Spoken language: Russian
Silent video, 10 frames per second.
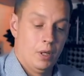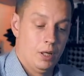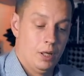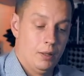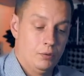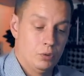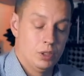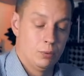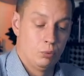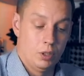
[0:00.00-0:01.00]
А, то
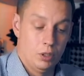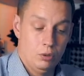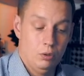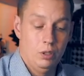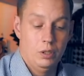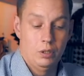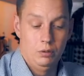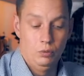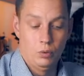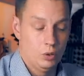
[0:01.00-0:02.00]
есть это будет контроллер,
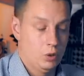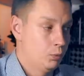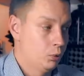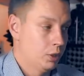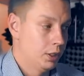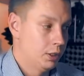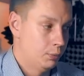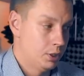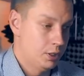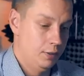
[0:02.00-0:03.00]
у которого будут
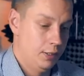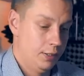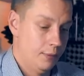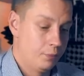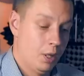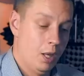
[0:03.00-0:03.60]
какие-то представления.